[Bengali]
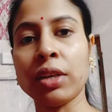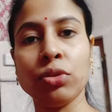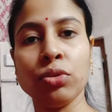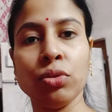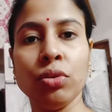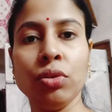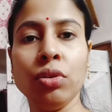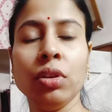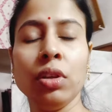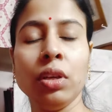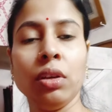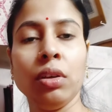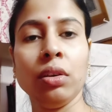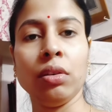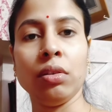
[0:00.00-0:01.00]
তো তার জন্য
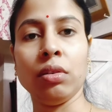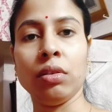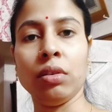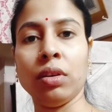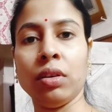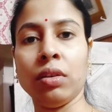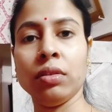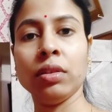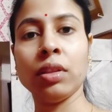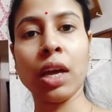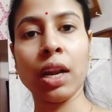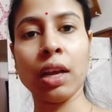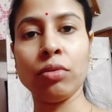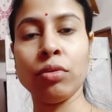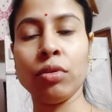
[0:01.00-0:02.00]

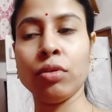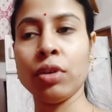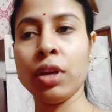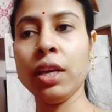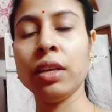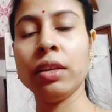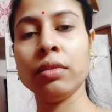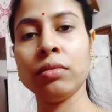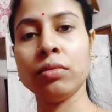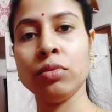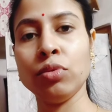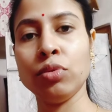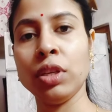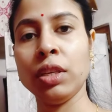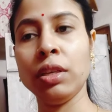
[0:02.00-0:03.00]
তাড়াহুড়ো করে
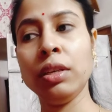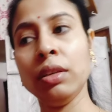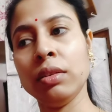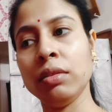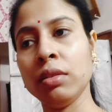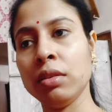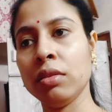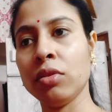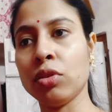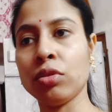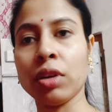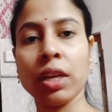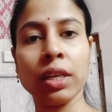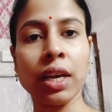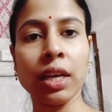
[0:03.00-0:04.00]
দুদিনই
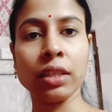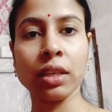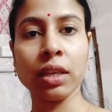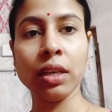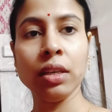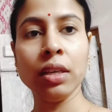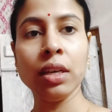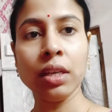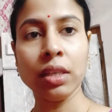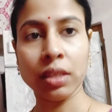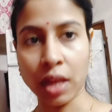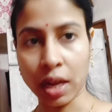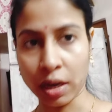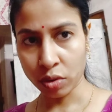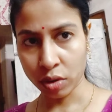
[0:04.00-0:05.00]
গতকালকে আজকে
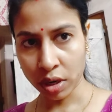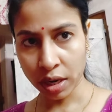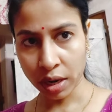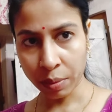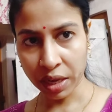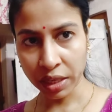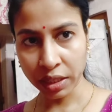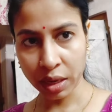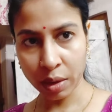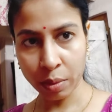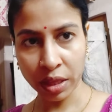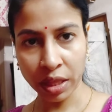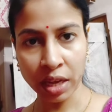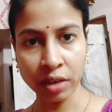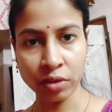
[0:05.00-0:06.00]
স্নান করে নিলাম
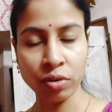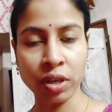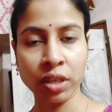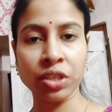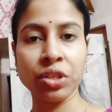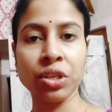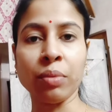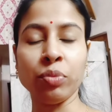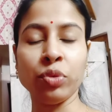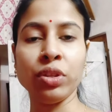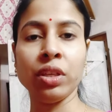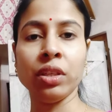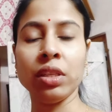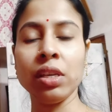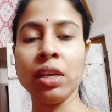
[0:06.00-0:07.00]
আজকে মাথায় একটুখানি
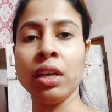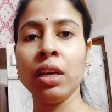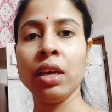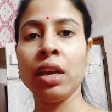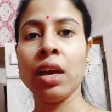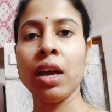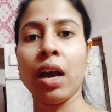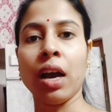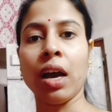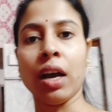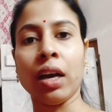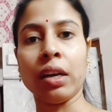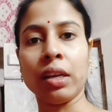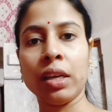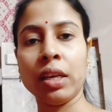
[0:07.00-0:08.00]
শ্যাম্পু দিয়েছি
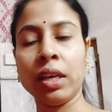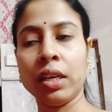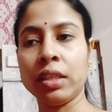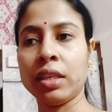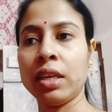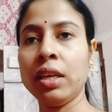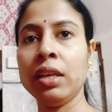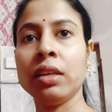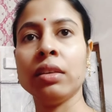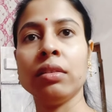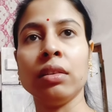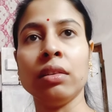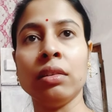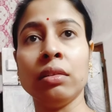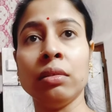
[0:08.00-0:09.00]
আর এসে
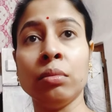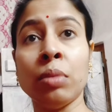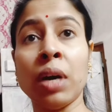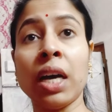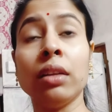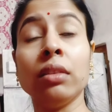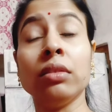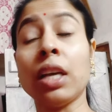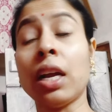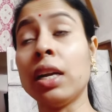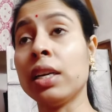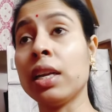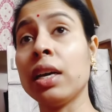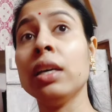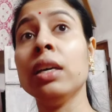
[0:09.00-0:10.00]

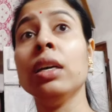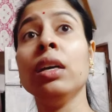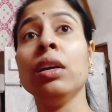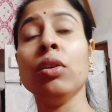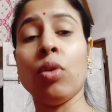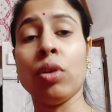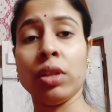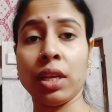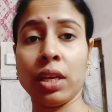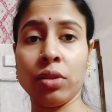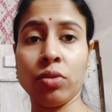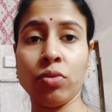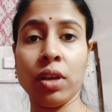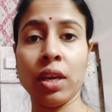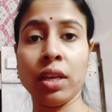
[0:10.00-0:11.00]
চালটা
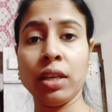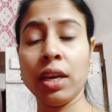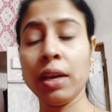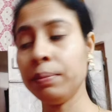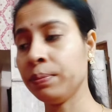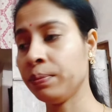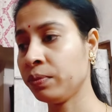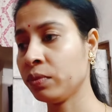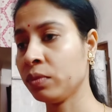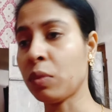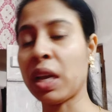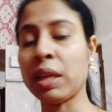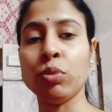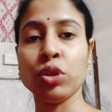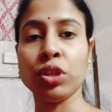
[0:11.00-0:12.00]
কল থেকে ধুয়ে নিয়ে
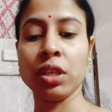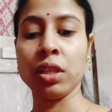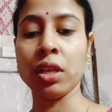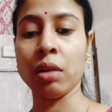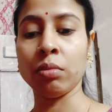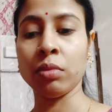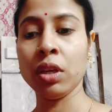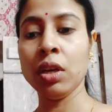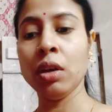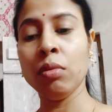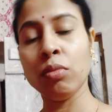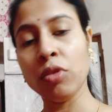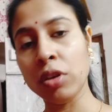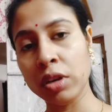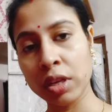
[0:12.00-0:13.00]
ভাত বসিয়ে দিলাম
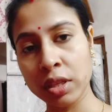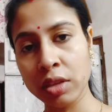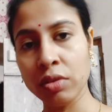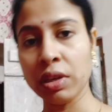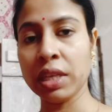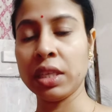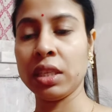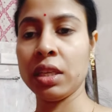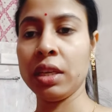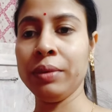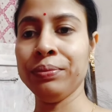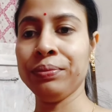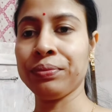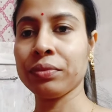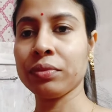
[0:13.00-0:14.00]
মলিনে দিয়েও
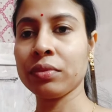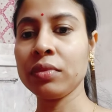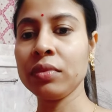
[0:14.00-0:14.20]
এসছে